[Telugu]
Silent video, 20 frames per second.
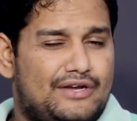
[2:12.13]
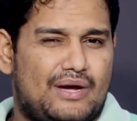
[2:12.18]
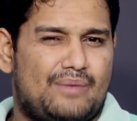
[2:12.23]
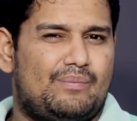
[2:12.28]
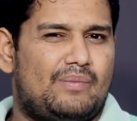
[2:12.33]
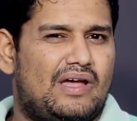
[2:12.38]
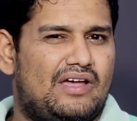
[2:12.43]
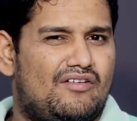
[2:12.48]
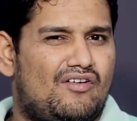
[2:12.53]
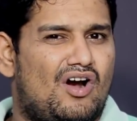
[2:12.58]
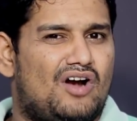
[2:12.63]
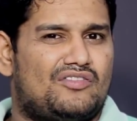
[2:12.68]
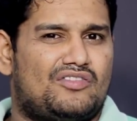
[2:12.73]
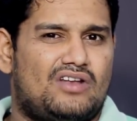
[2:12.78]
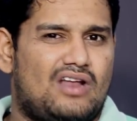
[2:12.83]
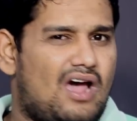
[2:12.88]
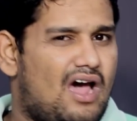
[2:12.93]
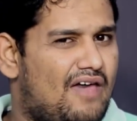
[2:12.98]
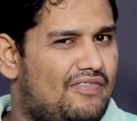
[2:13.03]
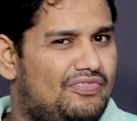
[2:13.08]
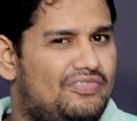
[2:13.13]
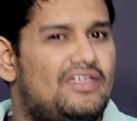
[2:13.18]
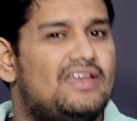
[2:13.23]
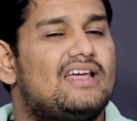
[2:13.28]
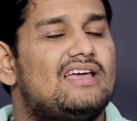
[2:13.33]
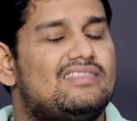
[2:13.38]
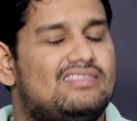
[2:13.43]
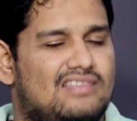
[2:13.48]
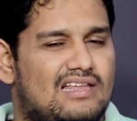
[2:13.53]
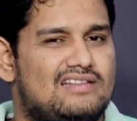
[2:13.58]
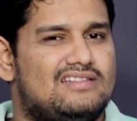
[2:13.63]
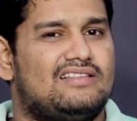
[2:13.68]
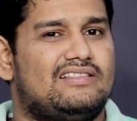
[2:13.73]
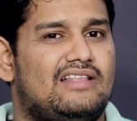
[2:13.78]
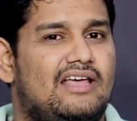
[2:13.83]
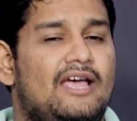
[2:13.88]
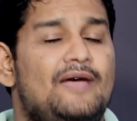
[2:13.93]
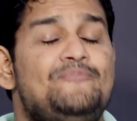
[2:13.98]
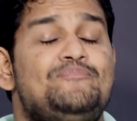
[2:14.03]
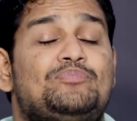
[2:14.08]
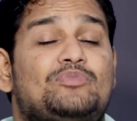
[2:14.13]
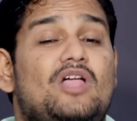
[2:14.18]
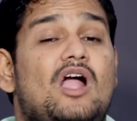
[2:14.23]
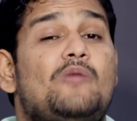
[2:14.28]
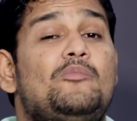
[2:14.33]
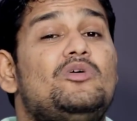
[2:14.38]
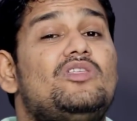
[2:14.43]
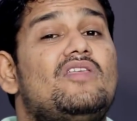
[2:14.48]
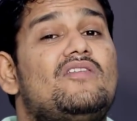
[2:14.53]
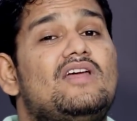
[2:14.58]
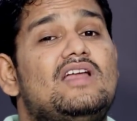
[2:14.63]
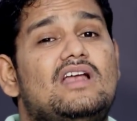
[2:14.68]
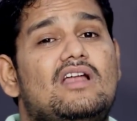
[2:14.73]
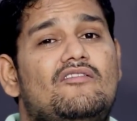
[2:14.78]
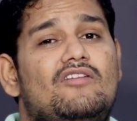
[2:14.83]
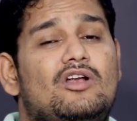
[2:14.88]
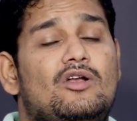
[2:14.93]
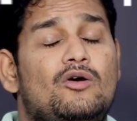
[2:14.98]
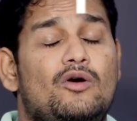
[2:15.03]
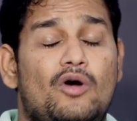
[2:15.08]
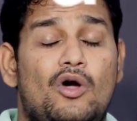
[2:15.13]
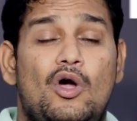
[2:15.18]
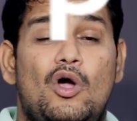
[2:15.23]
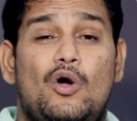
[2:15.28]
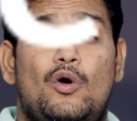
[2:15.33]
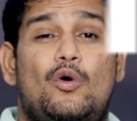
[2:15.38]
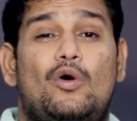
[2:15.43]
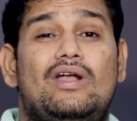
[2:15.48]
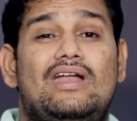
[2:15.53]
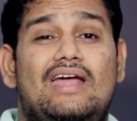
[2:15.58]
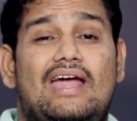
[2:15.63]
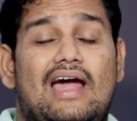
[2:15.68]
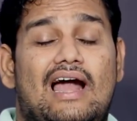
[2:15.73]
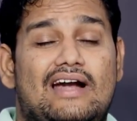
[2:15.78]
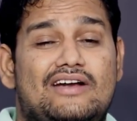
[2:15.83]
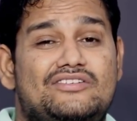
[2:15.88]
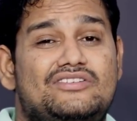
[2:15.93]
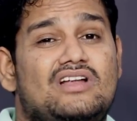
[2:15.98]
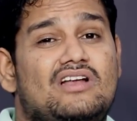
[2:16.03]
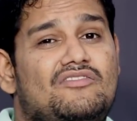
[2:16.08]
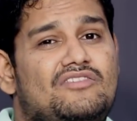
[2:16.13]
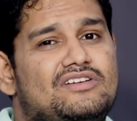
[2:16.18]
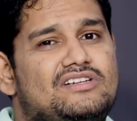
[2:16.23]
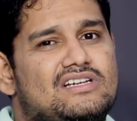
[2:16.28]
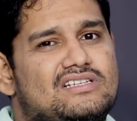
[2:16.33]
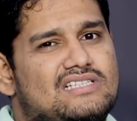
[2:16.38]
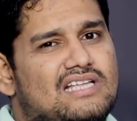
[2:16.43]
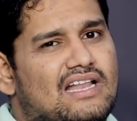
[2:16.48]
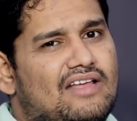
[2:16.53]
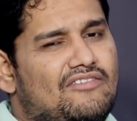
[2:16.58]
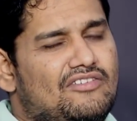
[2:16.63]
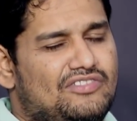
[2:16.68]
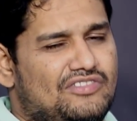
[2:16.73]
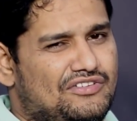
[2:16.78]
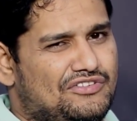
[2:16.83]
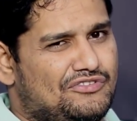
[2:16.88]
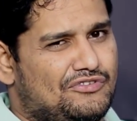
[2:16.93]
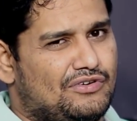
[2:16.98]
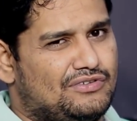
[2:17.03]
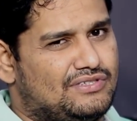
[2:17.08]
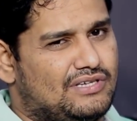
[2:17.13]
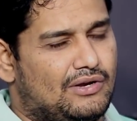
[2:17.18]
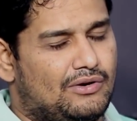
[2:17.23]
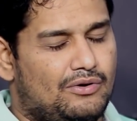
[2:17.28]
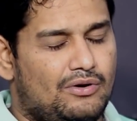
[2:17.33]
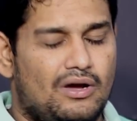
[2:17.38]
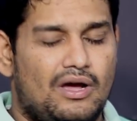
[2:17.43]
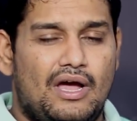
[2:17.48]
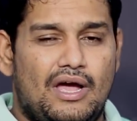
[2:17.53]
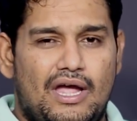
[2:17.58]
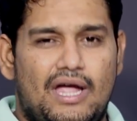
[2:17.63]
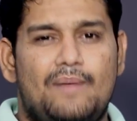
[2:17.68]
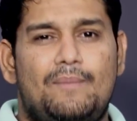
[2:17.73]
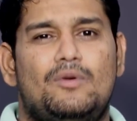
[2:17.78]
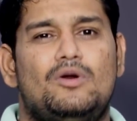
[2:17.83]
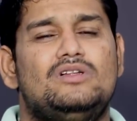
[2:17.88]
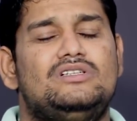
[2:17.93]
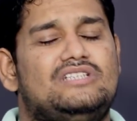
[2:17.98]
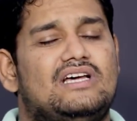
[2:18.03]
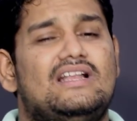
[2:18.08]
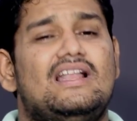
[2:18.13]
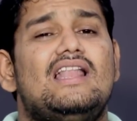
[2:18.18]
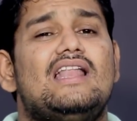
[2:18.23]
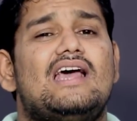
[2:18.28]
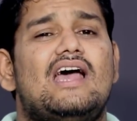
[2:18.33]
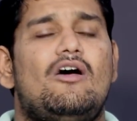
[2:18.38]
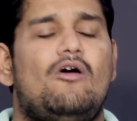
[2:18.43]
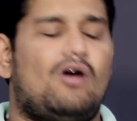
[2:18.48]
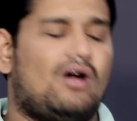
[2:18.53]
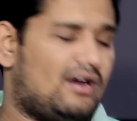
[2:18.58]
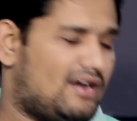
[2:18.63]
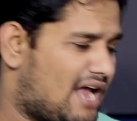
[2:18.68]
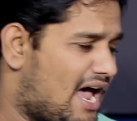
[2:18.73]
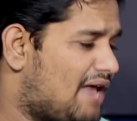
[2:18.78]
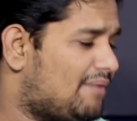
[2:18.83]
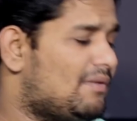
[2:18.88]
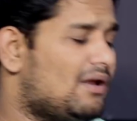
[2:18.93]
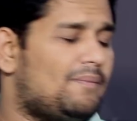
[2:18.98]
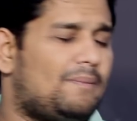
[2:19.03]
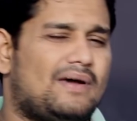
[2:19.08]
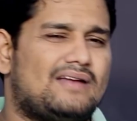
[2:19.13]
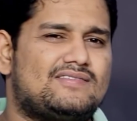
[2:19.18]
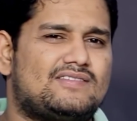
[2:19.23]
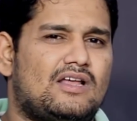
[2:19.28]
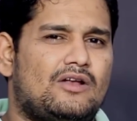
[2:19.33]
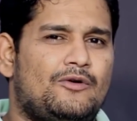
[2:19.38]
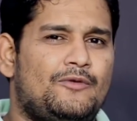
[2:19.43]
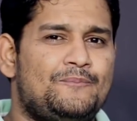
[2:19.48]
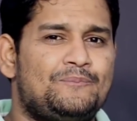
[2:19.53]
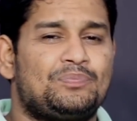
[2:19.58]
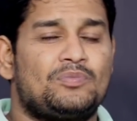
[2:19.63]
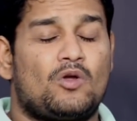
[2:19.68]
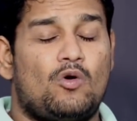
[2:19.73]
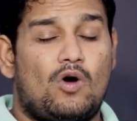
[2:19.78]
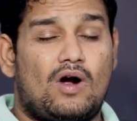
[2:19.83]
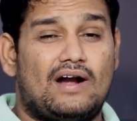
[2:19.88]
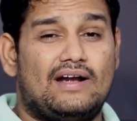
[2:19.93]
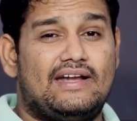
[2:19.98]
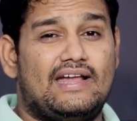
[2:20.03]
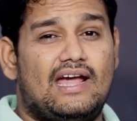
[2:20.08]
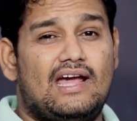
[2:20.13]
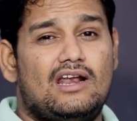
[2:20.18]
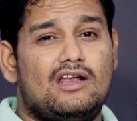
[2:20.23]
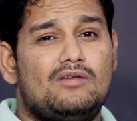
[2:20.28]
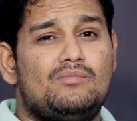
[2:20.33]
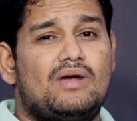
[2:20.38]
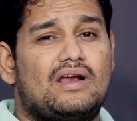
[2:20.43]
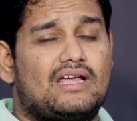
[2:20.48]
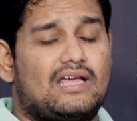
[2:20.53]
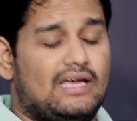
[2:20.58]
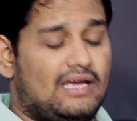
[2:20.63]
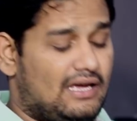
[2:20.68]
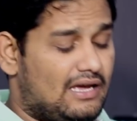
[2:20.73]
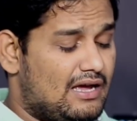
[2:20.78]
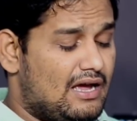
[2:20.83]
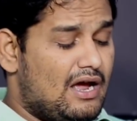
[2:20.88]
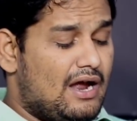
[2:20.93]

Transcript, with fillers: ఎంఐ వాడుతున్న అందరికీ తెలిసిందే కాకపోతే దీంట్లో వీళ్ళు కొన్ని అడిషనల్ ఫీచర్స్ అనేవి తీసుకొచ్చారు ఇప్పుడు జనరల్గా ఒక నార్మల్ పర్సన్ ఒక డేలో మనకి